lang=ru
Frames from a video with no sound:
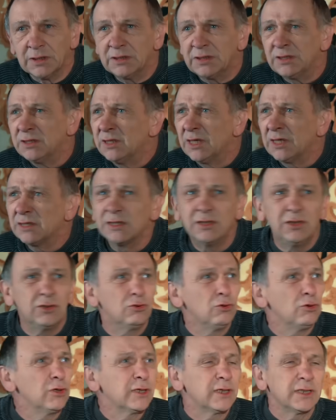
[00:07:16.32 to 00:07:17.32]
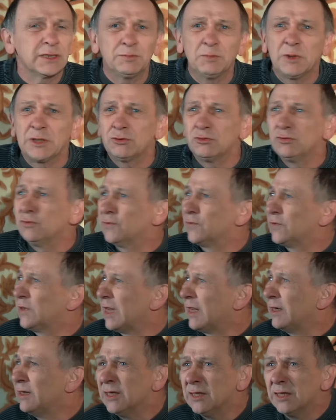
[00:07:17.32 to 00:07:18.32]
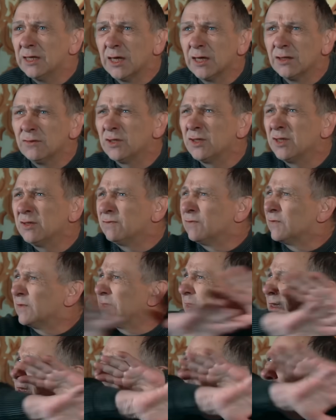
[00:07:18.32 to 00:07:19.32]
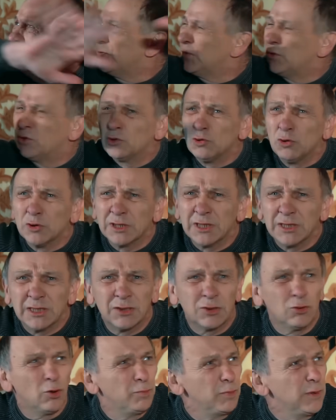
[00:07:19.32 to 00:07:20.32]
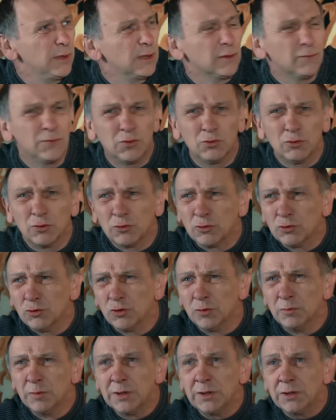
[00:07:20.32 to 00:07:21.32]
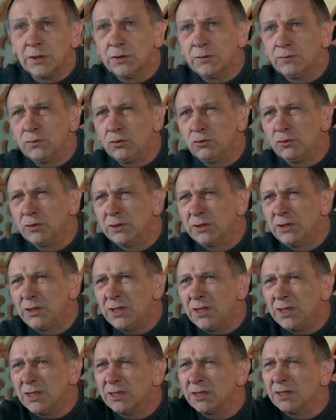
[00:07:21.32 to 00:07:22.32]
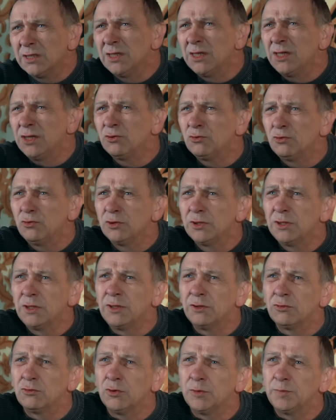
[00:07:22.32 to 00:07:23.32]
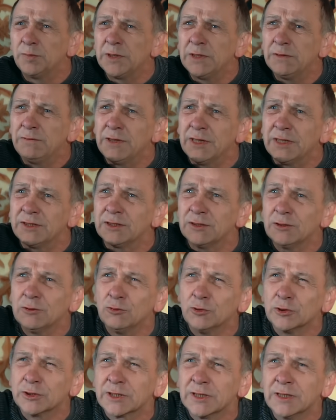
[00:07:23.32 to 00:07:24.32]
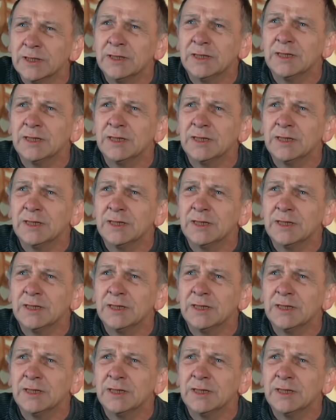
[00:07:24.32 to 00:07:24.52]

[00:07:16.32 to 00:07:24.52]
и сидят они долго рассматривают вдаль, э, вдали все затоплено, все кругом. И вдруг где-то далеко-далеко появляется лодка.